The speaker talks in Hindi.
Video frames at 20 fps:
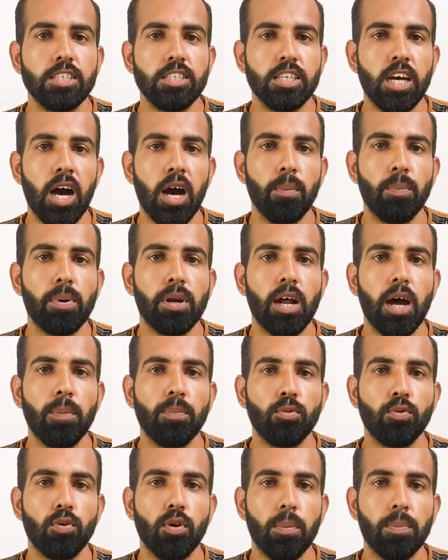जहां पर
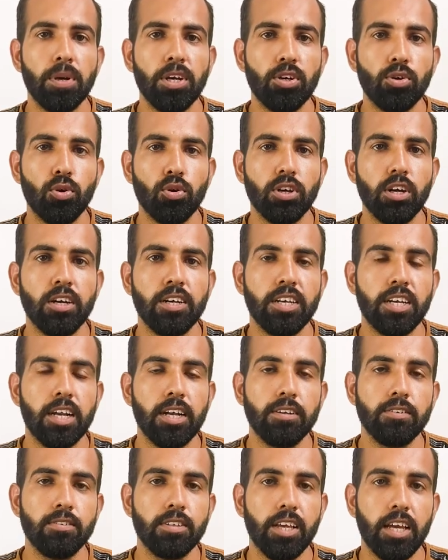आप अपनी टोटल
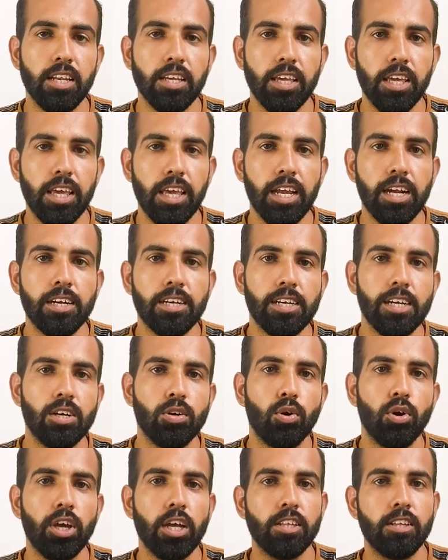ट्रेड्स यानी कि एक
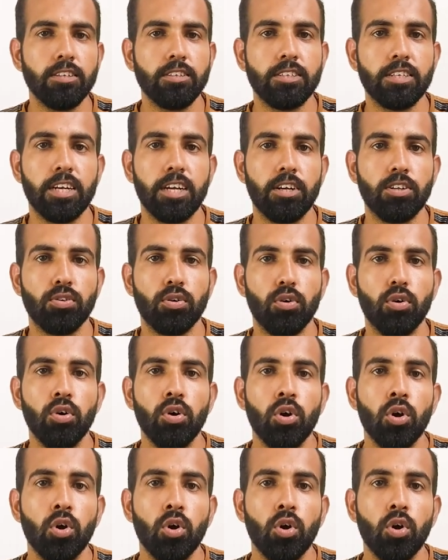ट्रेड हो या दस ट्रेड्स हो